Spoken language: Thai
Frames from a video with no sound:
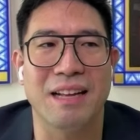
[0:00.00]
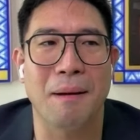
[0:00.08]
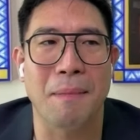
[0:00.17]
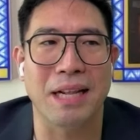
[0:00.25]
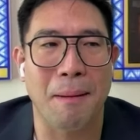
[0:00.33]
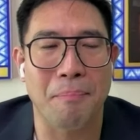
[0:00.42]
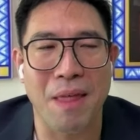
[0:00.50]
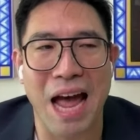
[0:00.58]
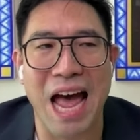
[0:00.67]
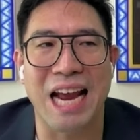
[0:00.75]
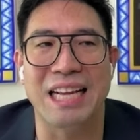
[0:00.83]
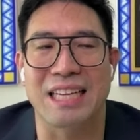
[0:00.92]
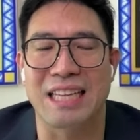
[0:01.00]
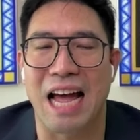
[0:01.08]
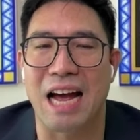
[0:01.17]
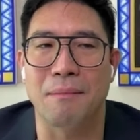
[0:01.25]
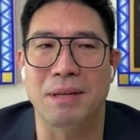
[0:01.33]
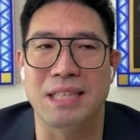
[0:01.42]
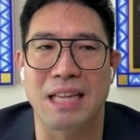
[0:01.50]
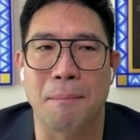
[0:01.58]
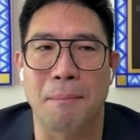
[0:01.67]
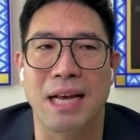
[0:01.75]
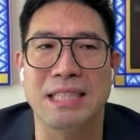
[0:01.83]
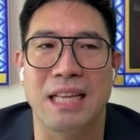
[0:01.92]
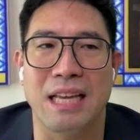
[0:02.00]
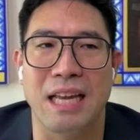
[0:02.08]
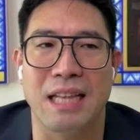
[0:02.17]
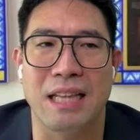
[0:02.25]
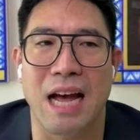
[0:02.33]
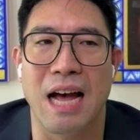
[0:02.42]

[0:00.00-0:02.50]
ถ้ามันทำได้อะไรต่างๆเนี่ยมันจะทำให้เศรษฐกิจ